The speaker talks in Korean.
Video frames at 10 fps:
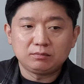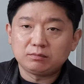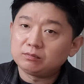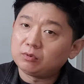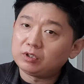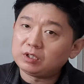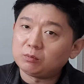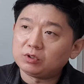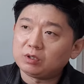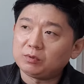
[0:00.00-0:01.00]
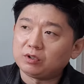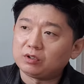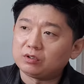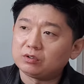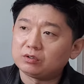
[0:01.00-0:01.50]
뭐였냐
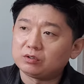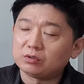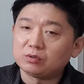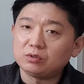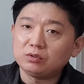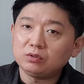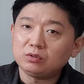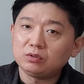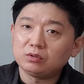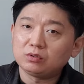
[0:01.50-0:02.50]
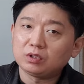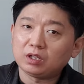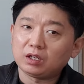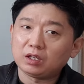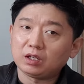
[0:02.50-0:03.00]
모델명 그리고
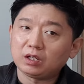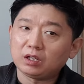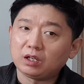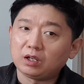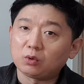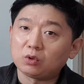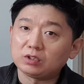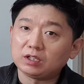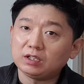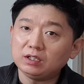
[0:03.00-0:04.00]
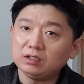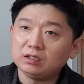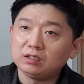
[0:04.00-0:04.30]
에로코드 했나?